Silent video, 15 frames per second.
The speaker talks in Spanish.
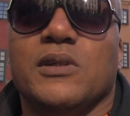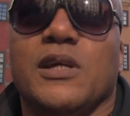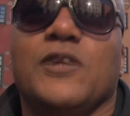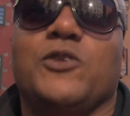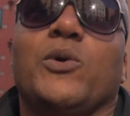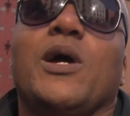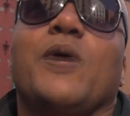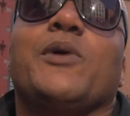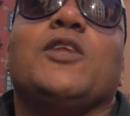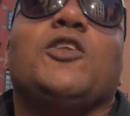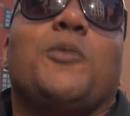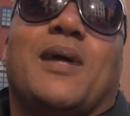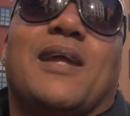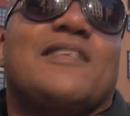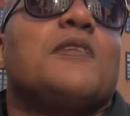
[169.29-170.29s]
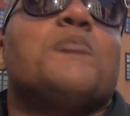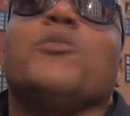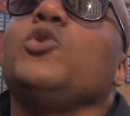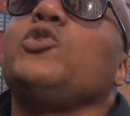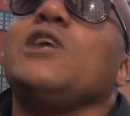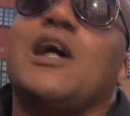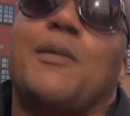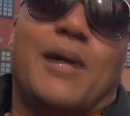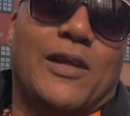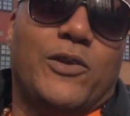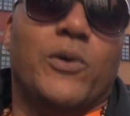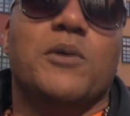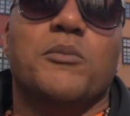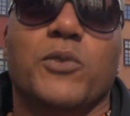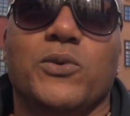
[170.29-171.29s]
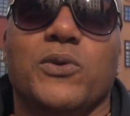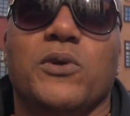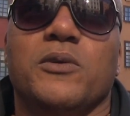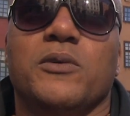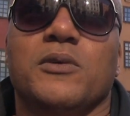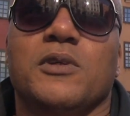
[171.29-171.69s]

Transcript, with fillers: Estoy abierto para hacer música para todo el mundo,